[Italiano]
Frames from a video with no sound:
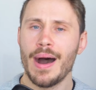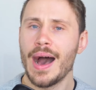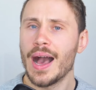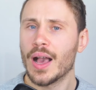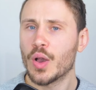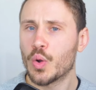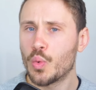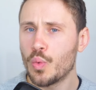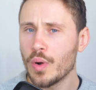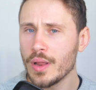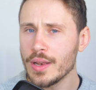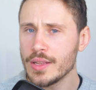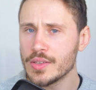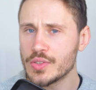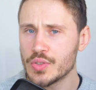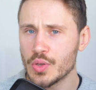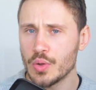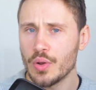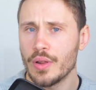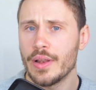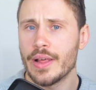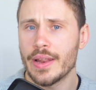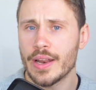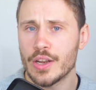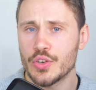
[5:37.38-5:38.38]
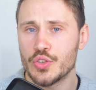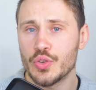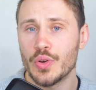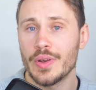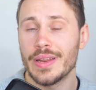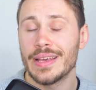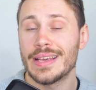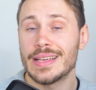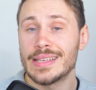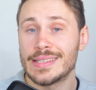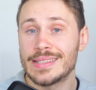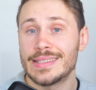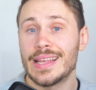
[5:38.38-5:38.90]
Ma quali sono le
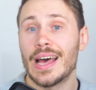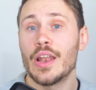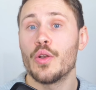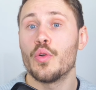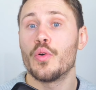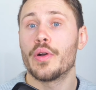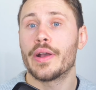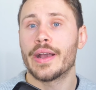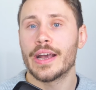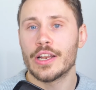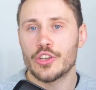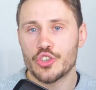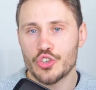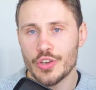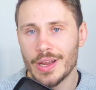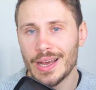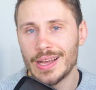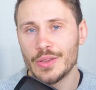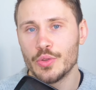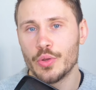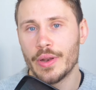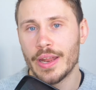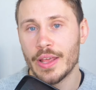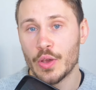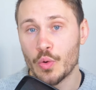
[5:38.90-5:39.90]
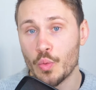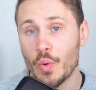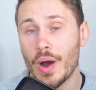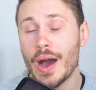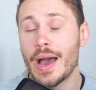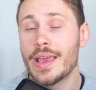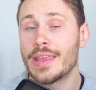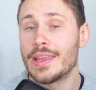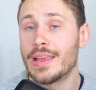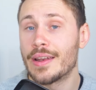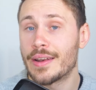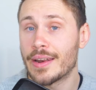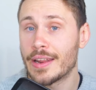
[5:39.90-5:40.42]
ragioni che stanno cacciando nei
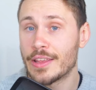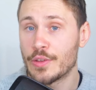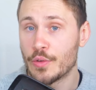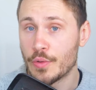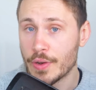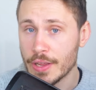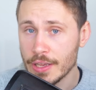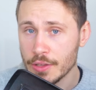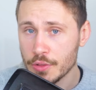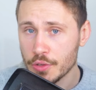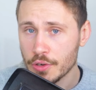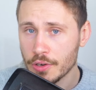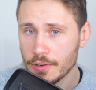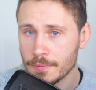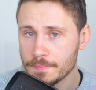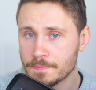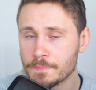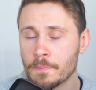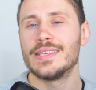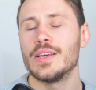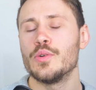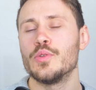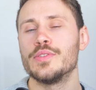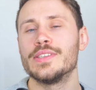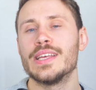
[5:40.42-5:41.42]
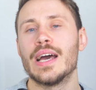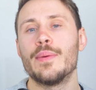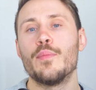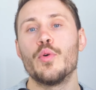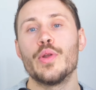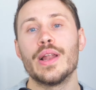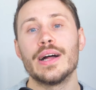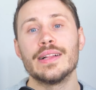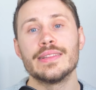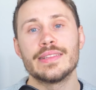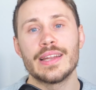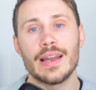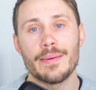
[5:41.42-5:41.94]
guai il Regno Unito? Se usiamo
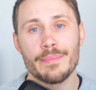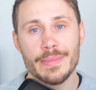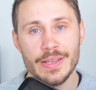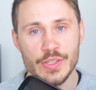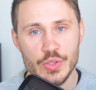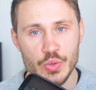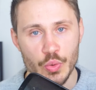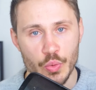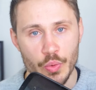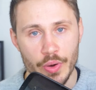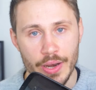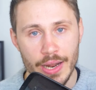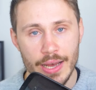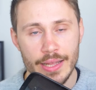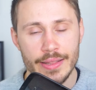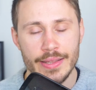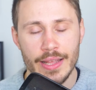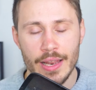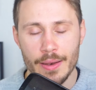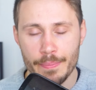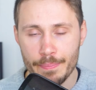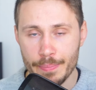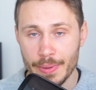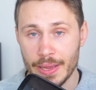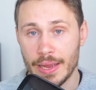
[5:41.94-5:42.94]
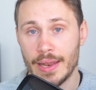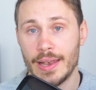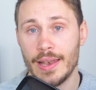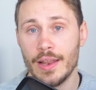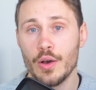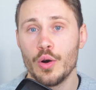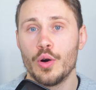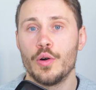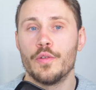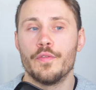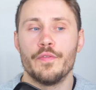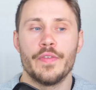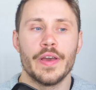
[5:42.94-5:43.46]
un'altra misura del
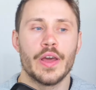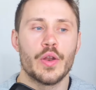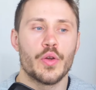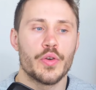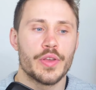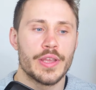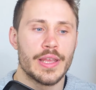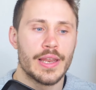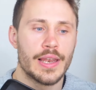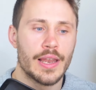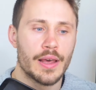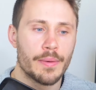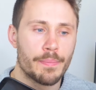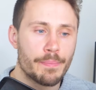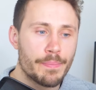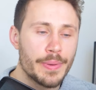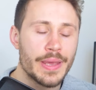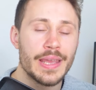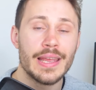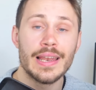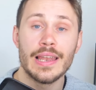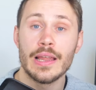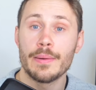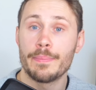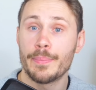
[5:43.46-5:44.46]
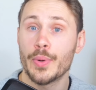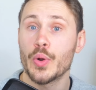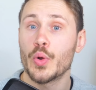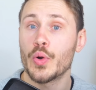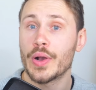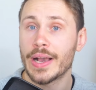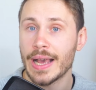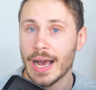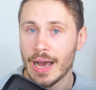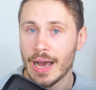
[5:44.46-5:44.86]
PIL, ovvero il PIL pro